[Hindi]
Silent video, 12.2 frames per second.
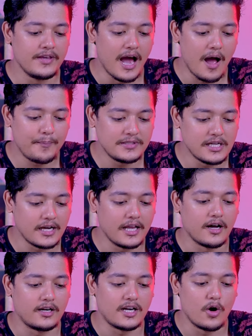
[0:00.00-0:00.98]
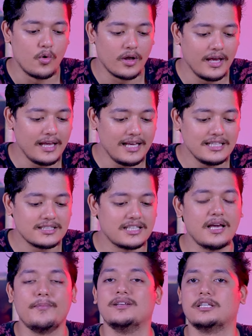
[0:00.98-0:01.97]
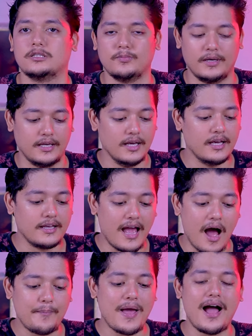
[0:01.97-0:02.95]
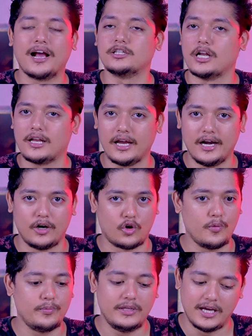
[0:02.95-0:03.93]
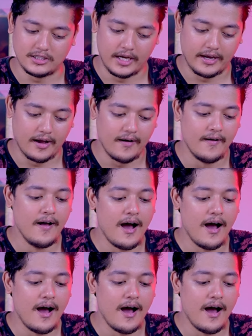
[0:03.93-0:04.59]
यहाँ पे जाके इकट्ठा होंगे इसके बेसिस में यहाँ पे आगे चल के एयर ड्रॉप दिया जाएगा